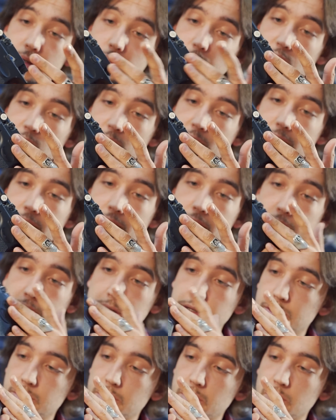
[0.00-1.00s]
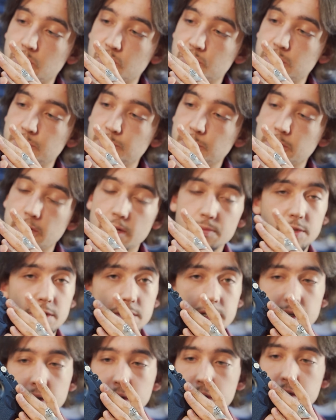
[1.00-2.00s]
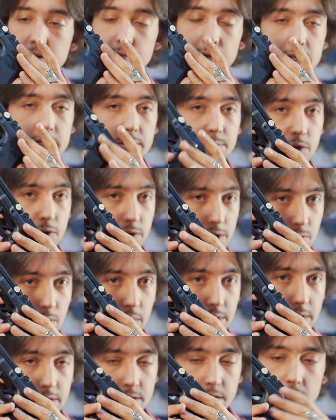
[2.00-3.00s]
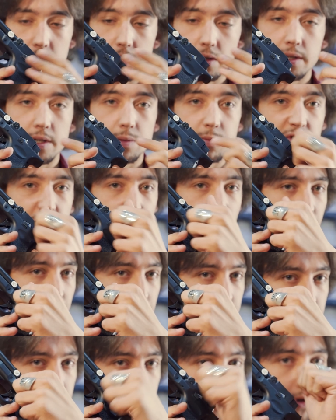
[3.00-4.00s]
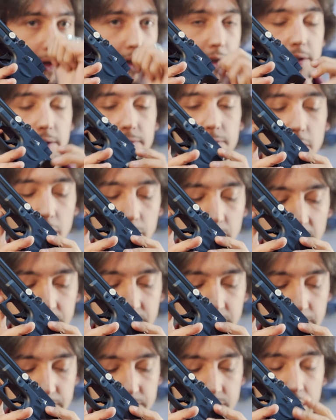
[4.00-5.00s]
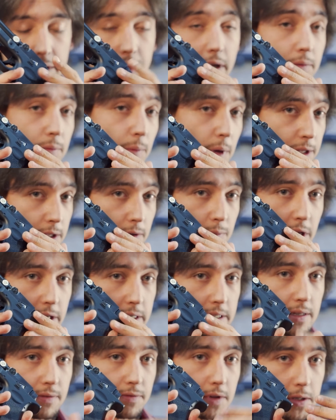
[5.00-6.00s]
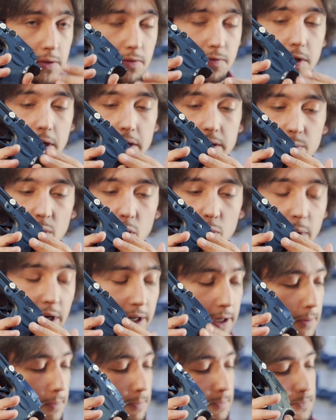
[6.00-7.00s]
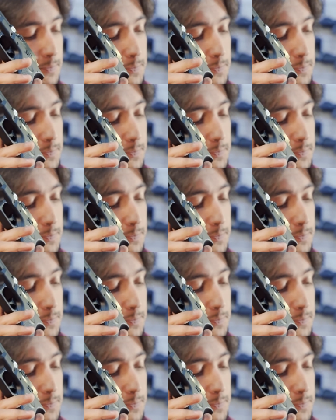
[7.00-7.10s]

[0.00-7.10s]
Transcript: Plus jest taki, że nie musimy klamki za każdym razem rozkładać, kiedy chcemy wprowadzić korektę w hopapie, tak jak ma to miejsce w gazówkach z blowbackiem.